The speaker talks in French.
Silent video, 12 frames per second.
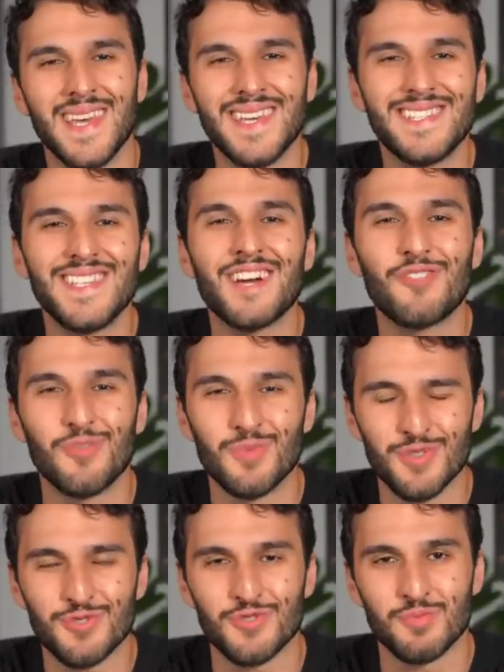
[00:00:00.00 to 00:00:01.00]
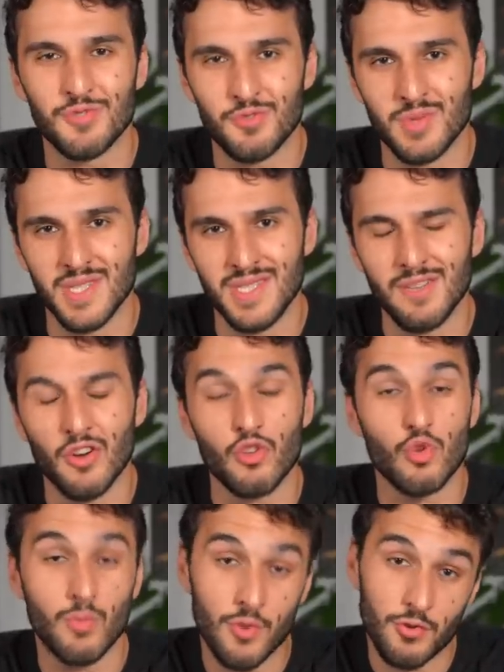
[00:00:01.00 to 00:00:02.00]
exactement ce que je me suis dit en
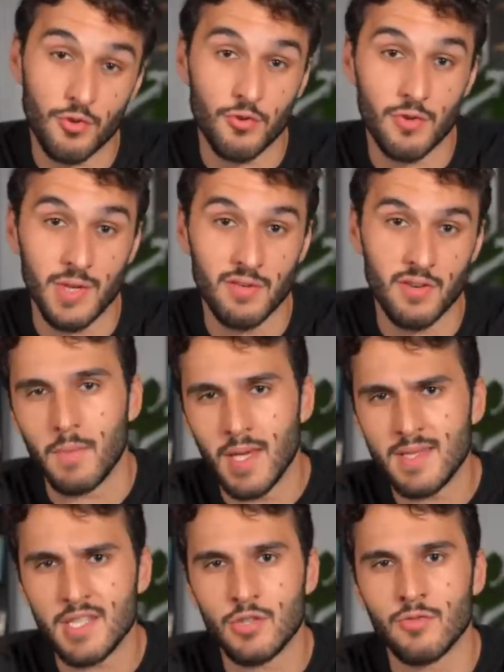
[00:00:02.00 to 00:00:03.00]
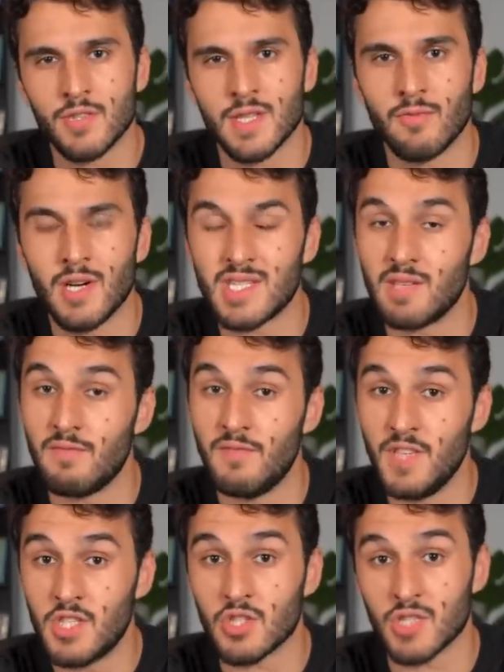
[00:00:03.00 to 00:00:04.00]
tombant sur ce livre. Mais si tu veux savoir, j'ai
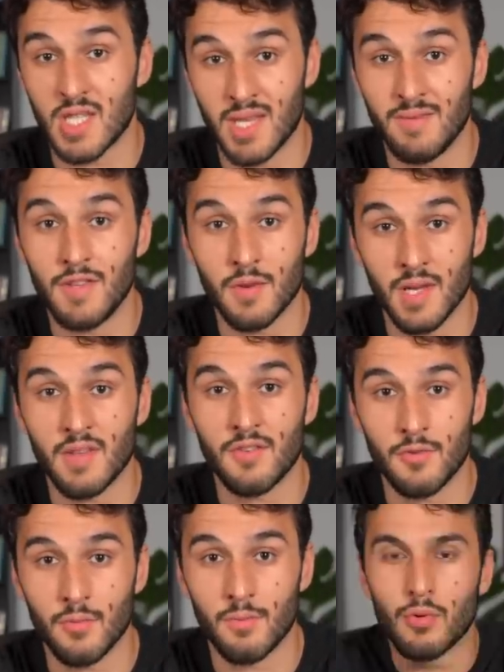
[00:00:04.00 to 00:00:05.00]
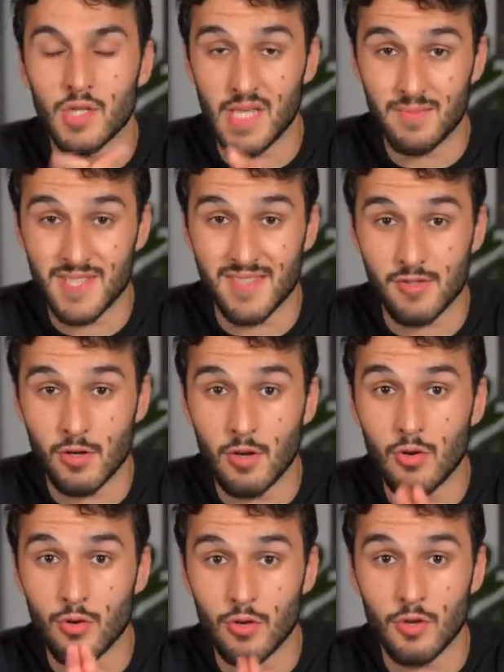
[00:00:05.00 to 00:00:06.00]
vite changé d'avis sur la question. Pour James
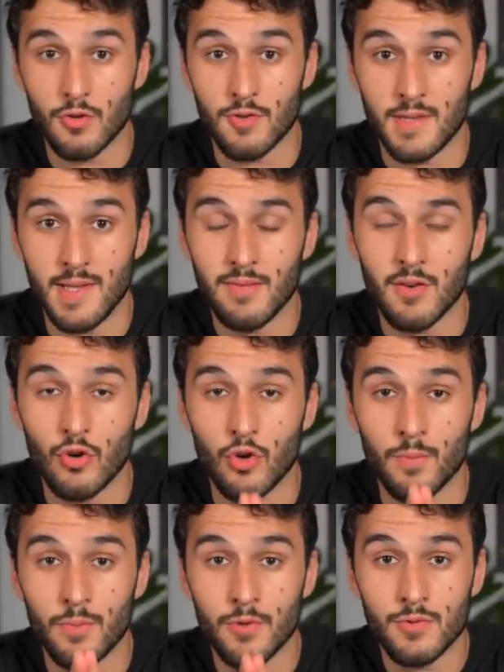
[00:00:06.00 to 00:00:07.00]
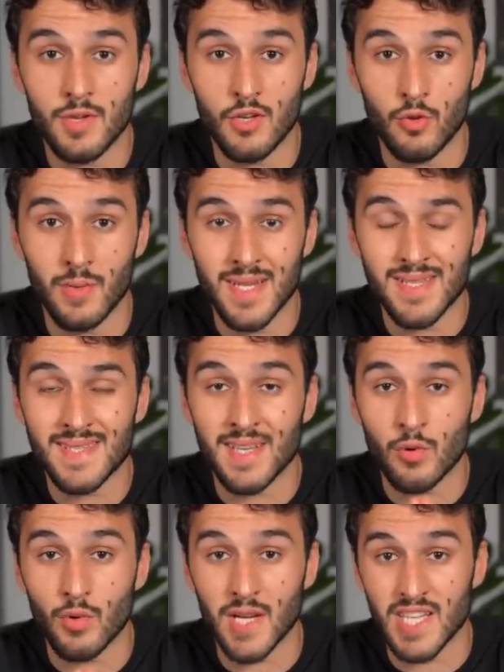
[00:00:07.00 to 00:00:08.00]
Nestor, l'auteur de ce livre, le postulat de base, c'est
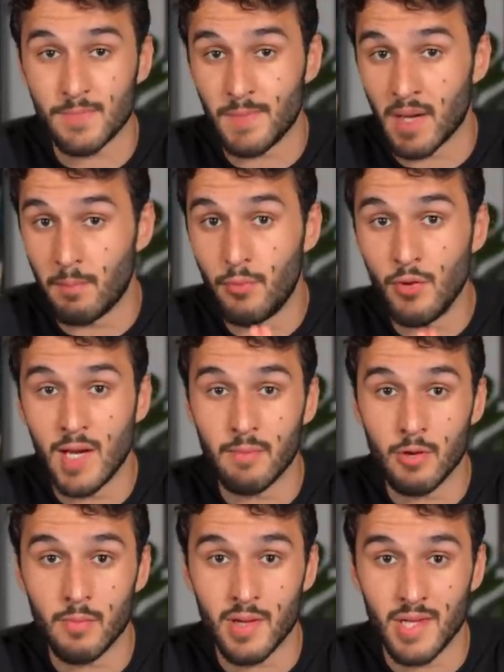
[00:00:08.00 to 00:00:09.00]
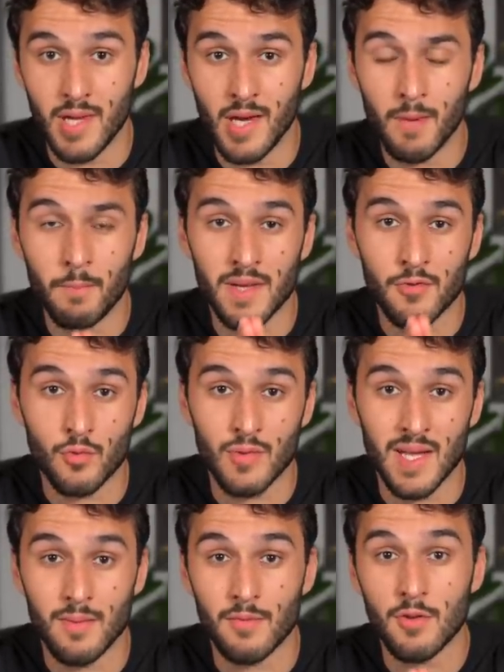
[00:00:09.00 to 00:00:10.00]
qu'on ne respire plus de la bonne manière parce qu'on
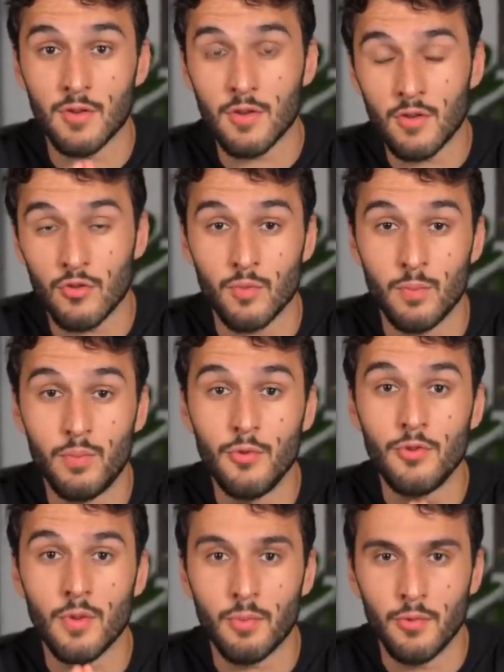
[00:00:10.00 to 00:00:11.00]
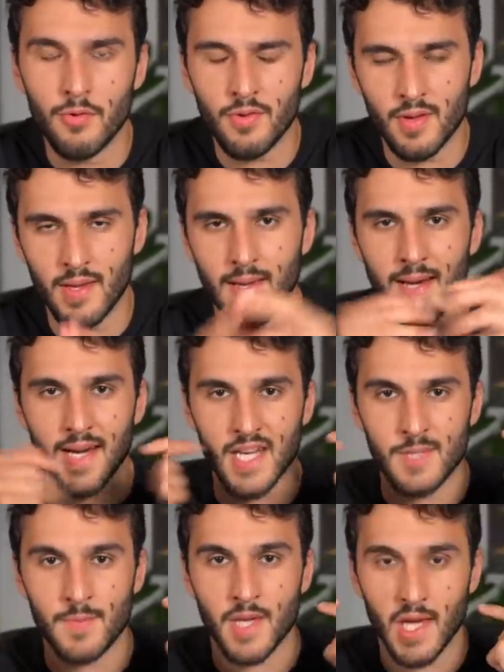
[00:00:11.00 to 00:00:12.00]
a tendance de plus en plus à
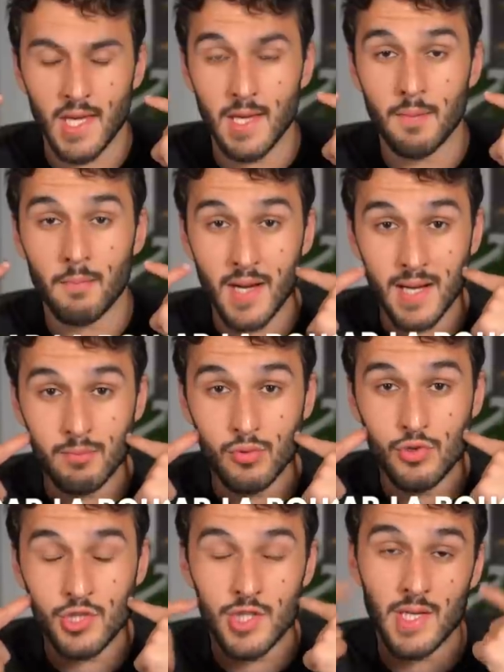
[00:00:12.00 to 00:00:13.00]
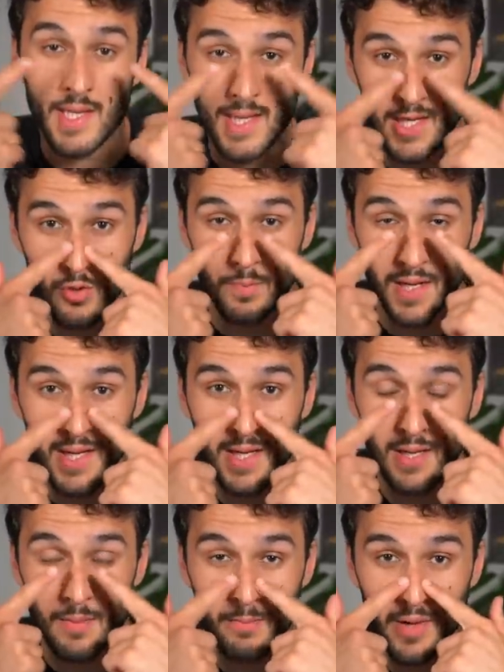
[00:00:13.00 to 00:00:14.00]
respirer par la bouche et non
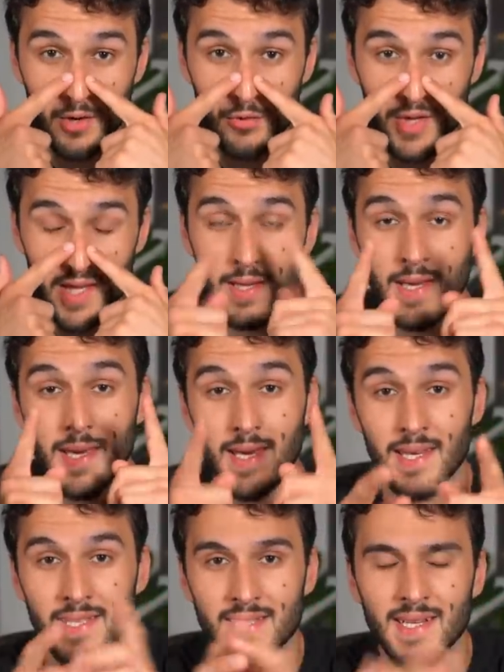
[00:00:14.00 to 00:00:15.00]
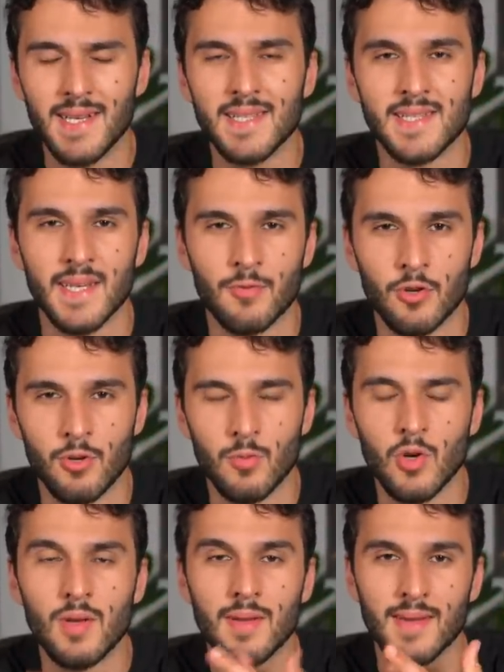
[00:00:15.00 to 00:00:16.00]
pas par le nez. Et ça, c'est
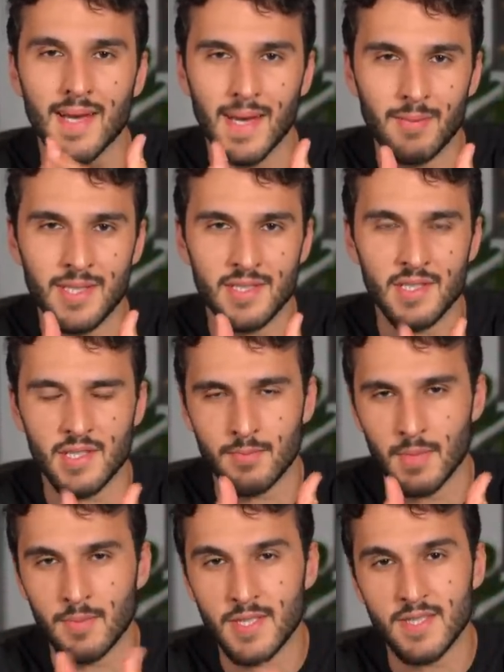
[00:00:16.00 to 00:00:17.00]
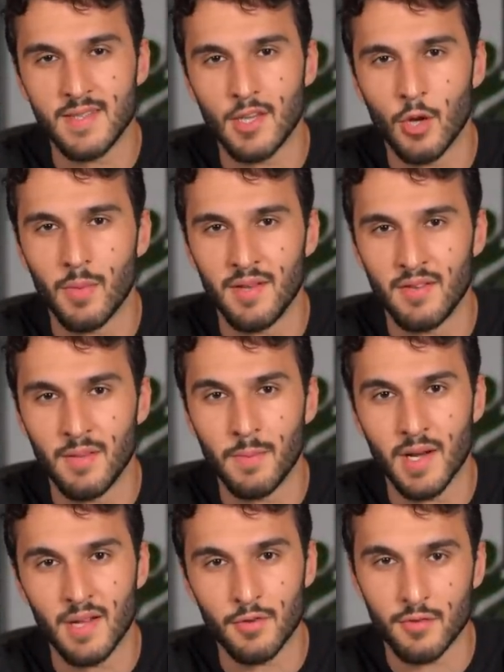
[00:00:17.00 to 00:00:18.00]
absolument dramatique, même si c'est normalisé
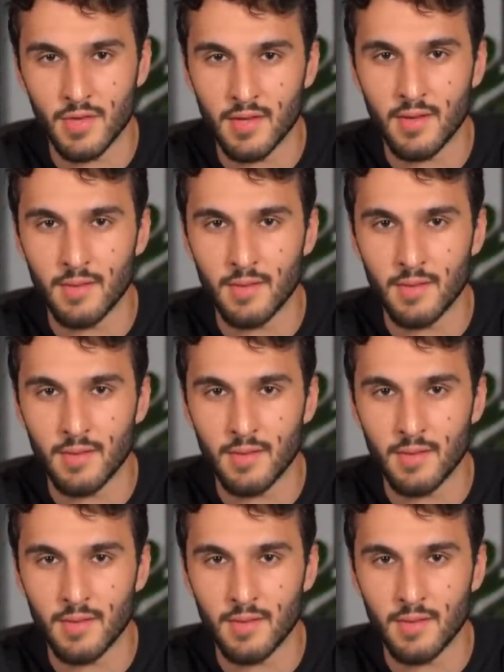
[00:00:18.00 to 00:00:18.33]
par la société.